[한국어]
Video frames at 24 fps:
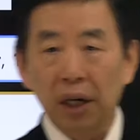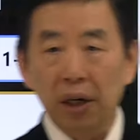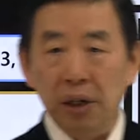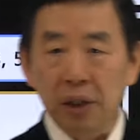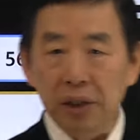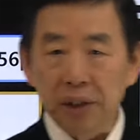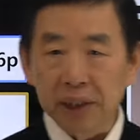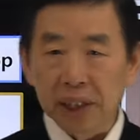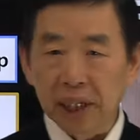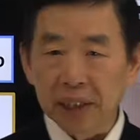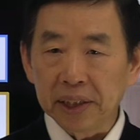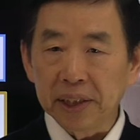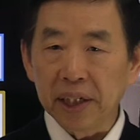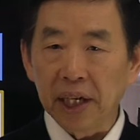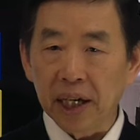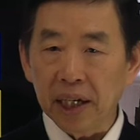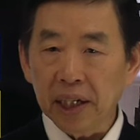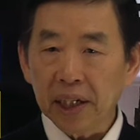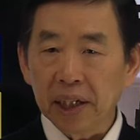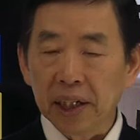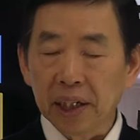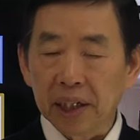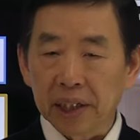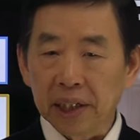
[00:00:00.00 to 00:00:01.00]
어,
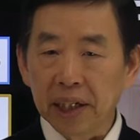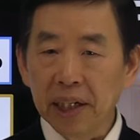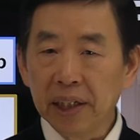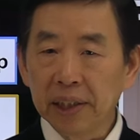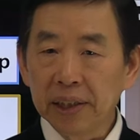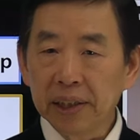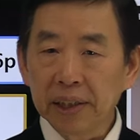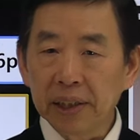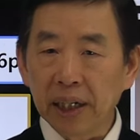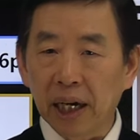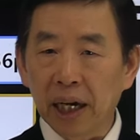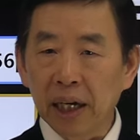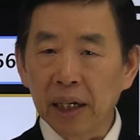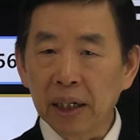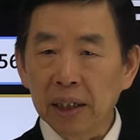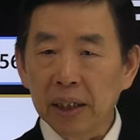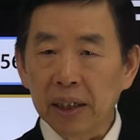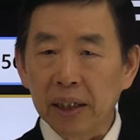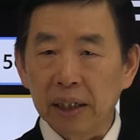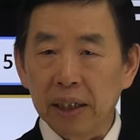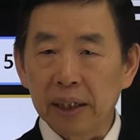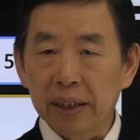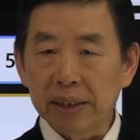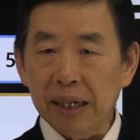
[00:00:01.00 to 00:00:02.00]
제책 1장
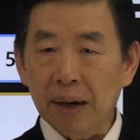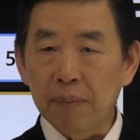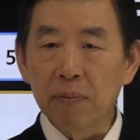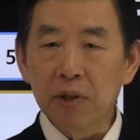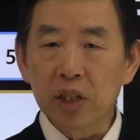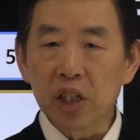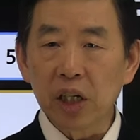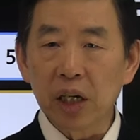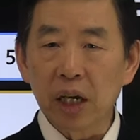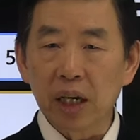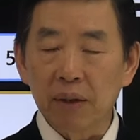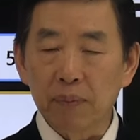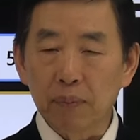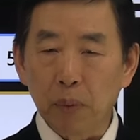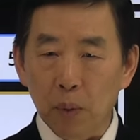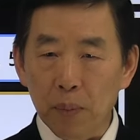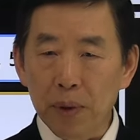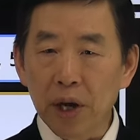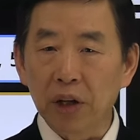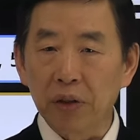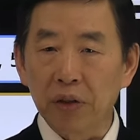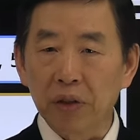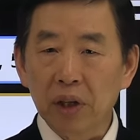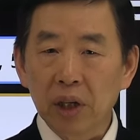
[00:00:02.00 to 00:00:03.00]
3절에 예,
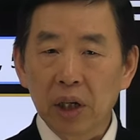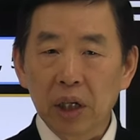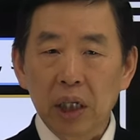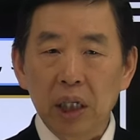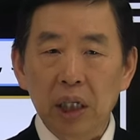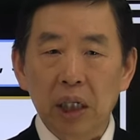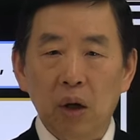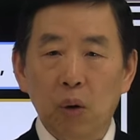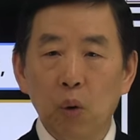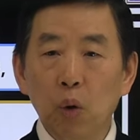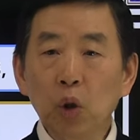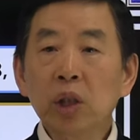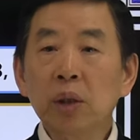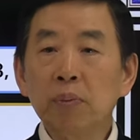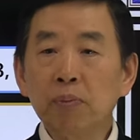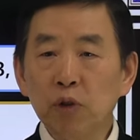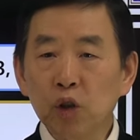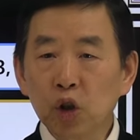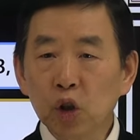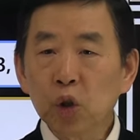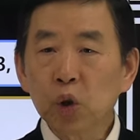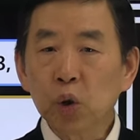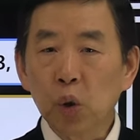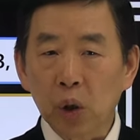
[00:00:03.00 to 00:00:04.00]
보면
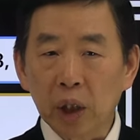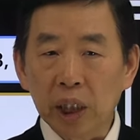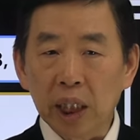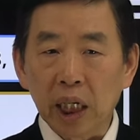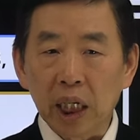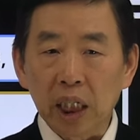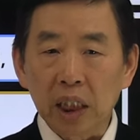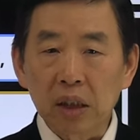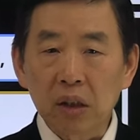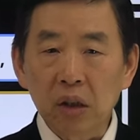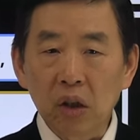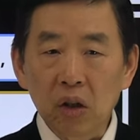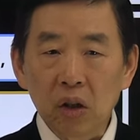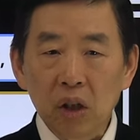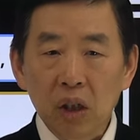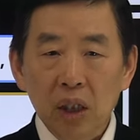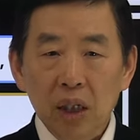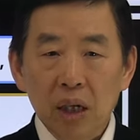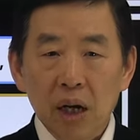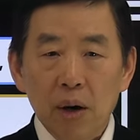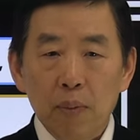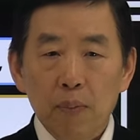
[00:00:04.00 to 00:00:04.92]
56쪽이 되겠죠.